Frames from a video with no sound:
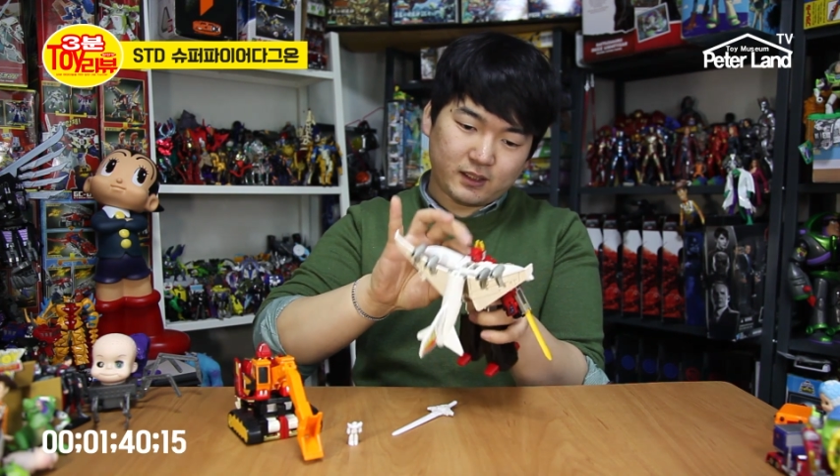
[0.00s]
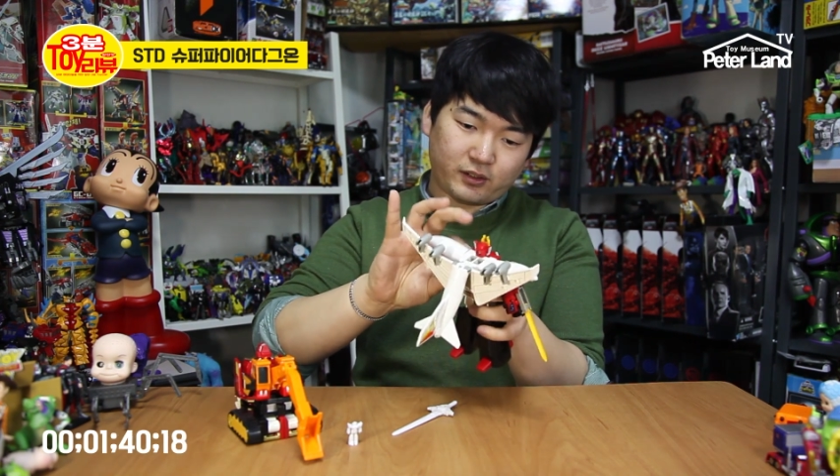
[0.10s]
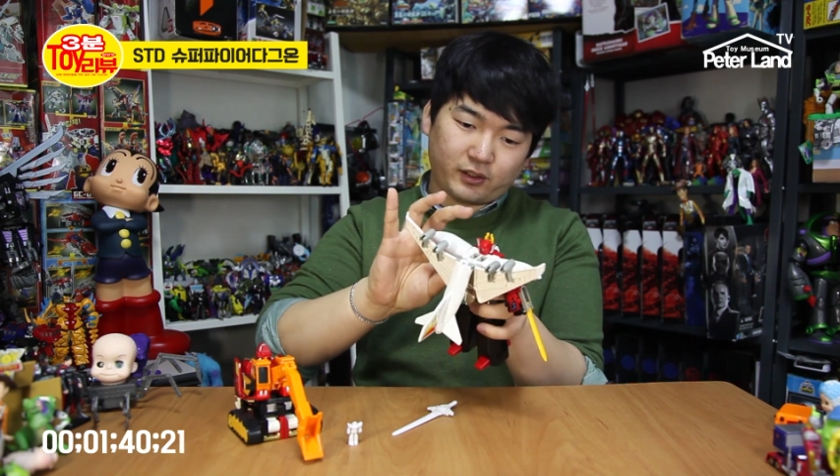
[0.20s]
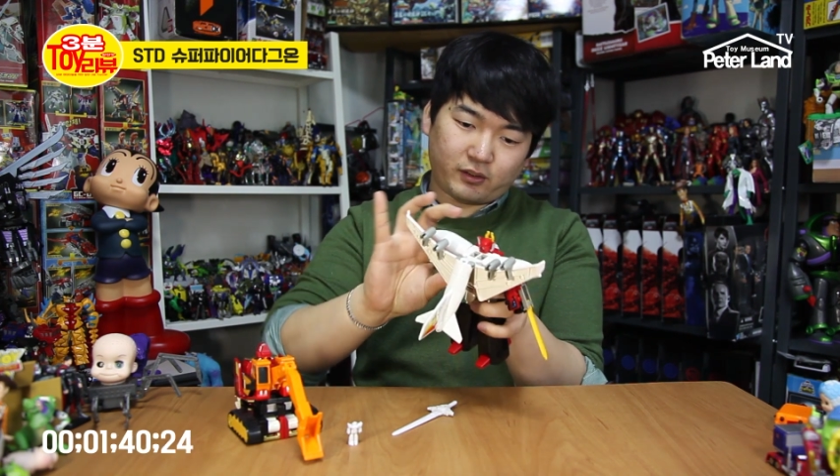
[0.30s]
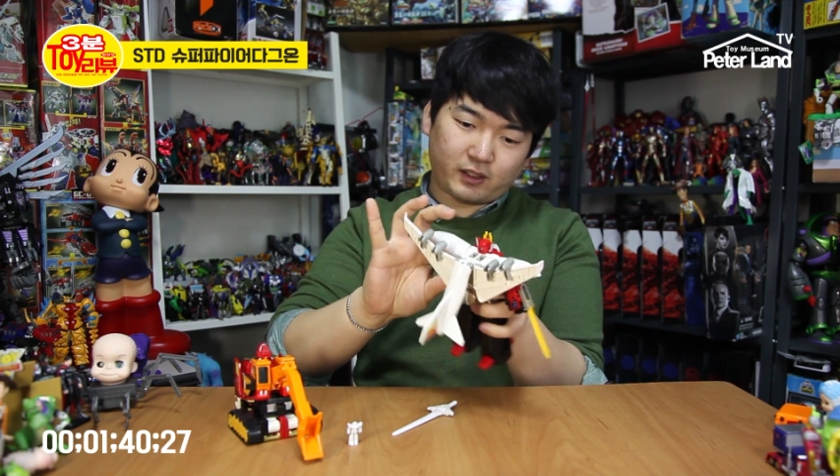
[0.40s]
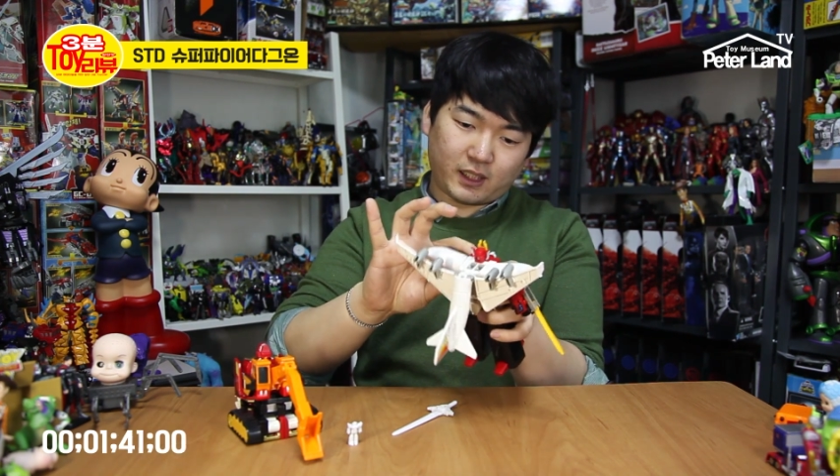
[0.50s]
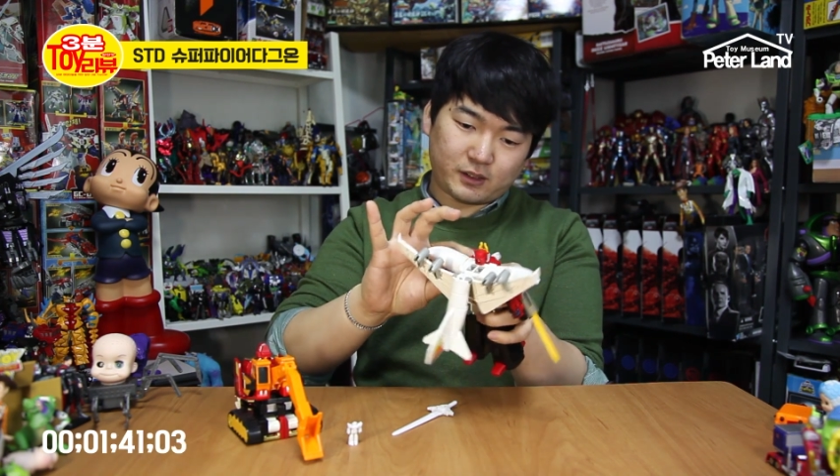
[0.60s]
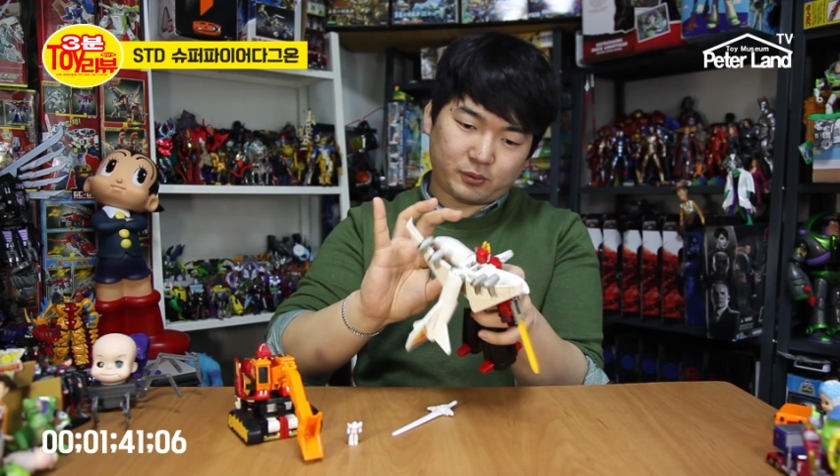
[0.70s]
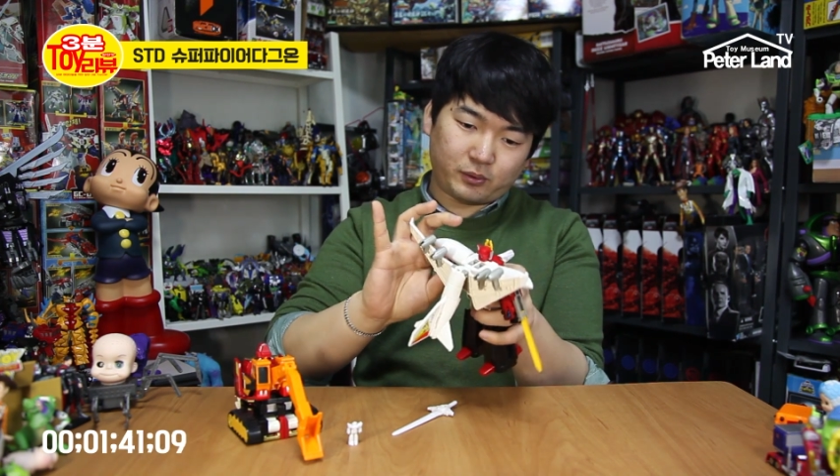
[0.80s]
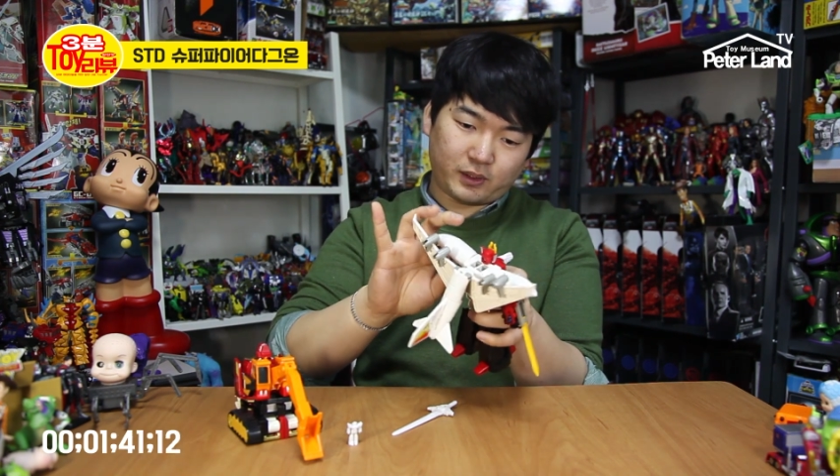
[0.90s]
전 이거를
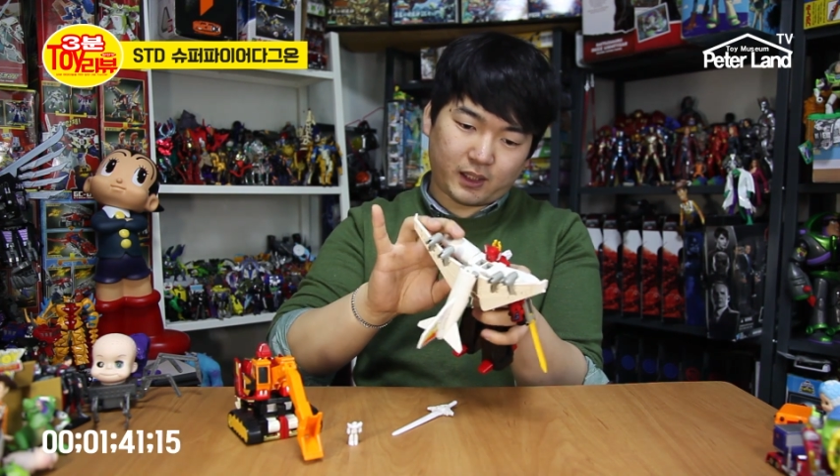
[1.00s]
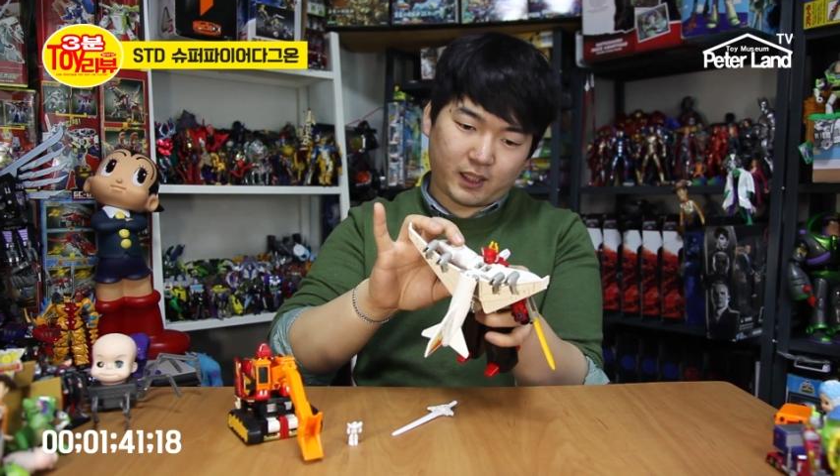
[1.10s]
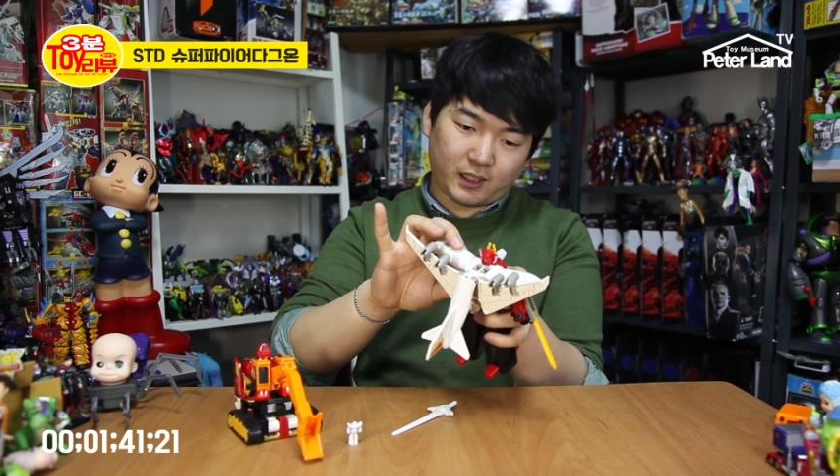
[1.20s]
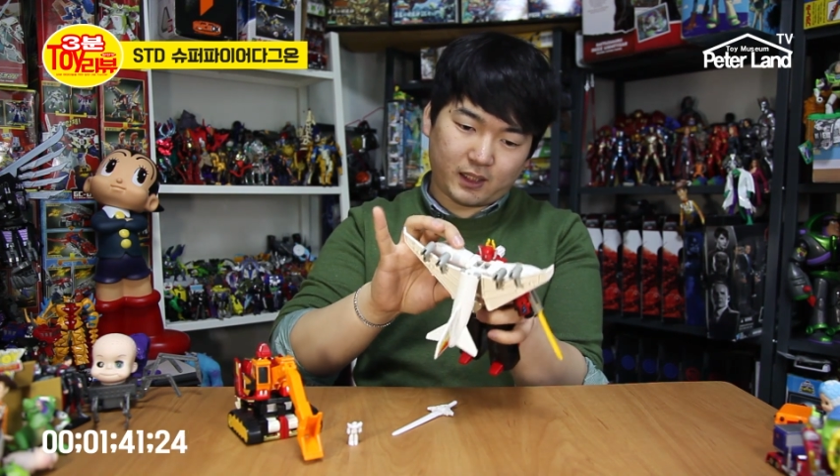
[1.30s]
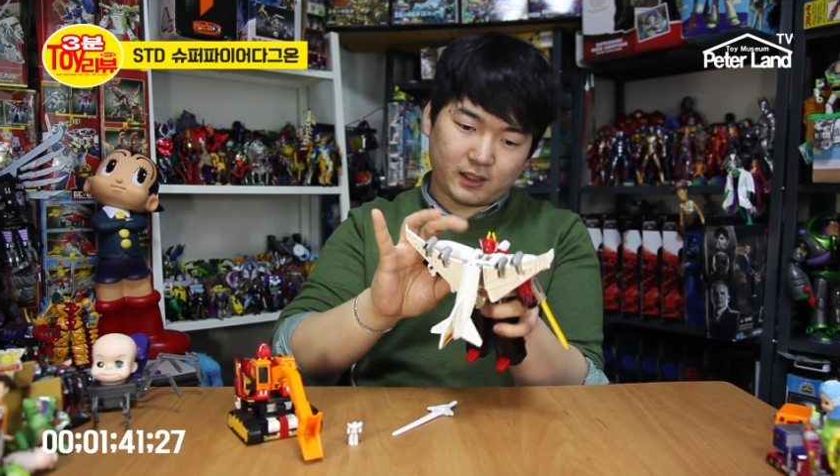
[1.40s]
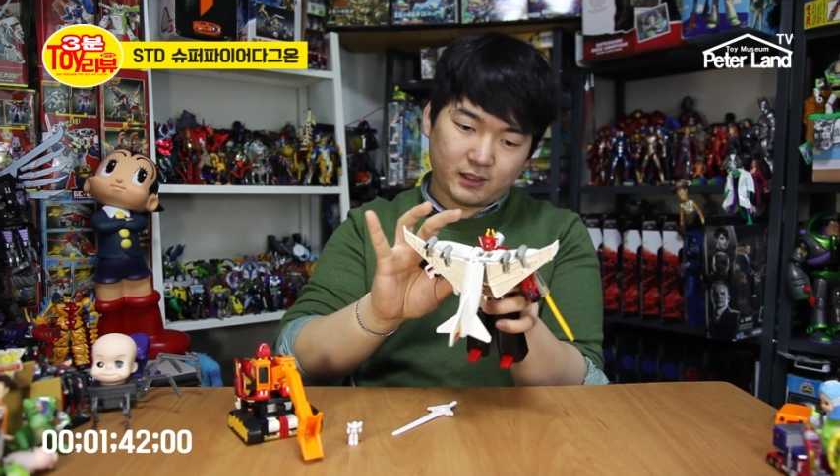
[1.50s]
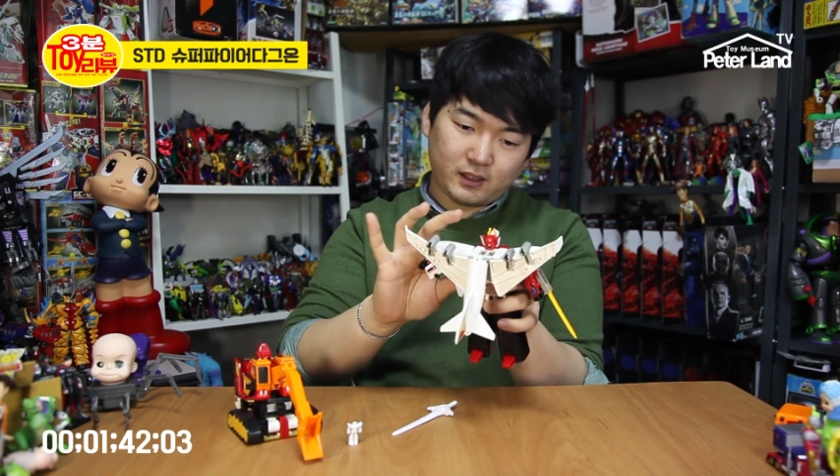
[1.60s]
가지고 놀다가